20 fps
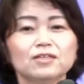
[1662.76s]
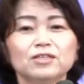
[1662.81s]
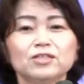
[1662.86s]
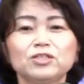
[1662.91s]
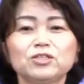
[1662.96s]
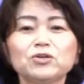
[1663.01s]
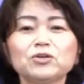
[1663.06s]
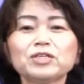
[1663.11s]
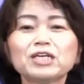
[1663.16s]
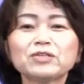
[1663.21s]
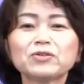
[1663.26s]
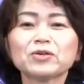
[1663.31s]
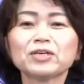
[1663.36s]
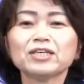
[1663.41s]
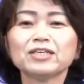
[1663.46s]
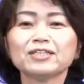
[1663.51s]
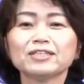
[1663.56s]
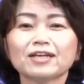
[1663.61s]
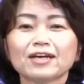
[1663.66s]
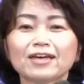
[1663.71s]
必要な時
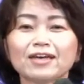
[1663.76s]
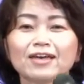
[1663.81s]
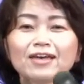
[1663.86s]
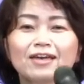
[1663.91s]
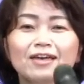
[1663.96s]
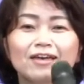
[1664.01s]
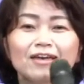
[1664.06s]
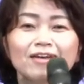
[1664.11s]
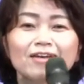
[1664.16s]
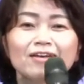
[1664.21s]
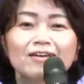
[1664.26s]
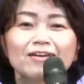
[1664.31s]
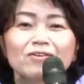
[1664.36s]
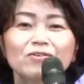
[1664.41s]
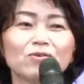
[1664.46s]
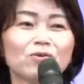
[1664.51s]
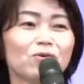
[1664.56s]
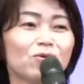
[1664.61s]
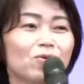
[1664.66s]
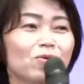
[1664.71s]
にだけ
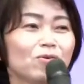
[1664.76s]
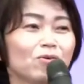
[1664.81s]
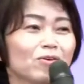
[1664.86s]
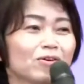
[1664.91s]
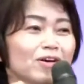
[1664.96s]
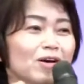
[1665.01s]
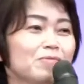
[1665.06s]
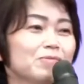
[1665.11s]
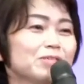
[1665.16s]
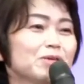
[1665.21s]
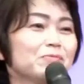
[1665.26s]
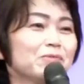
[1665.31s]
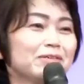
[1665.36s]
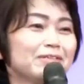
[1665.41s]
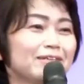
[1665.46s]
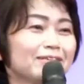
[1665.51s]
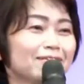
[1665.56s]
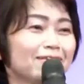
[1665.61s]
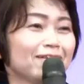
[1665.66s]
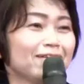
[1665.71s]
こう神様入
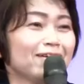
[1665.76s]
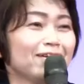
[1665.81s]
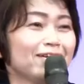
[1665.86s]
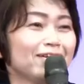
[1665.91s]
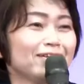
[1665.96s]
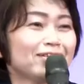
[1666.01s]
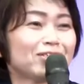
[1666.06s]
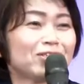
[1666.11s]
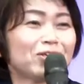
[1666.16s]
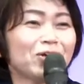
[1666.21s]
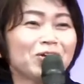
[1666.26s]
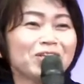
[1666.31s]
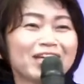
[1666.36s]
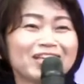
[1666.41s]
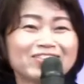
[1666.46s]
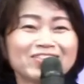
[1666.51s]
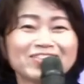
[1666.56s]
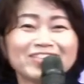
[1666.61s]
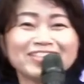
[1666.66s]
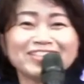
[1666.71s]
れて、必要な
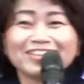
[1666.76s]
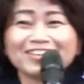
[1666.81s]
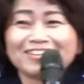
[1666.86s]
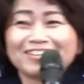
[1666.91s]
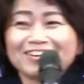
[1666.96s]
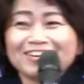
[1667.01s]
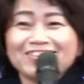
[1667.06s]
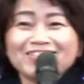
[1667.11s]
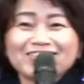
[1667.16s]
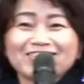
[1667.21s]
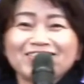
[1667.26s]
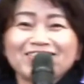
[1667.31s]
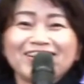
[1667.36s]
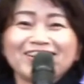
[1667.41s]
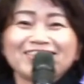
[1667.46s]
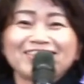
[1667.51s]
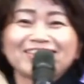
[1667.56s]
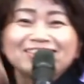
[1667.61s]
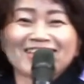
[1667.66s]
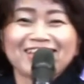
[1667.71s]
時になったら神様、
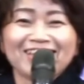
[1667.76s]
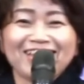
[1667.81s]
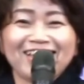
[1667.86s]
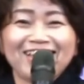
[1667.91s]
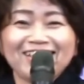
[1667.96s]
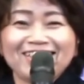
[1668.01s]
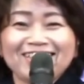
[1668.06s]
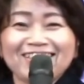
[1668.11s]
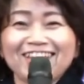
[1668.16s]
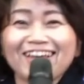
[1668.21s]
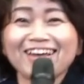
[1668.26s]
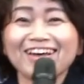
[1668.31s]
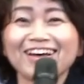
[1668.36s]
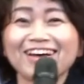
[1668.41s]
あ助けてって。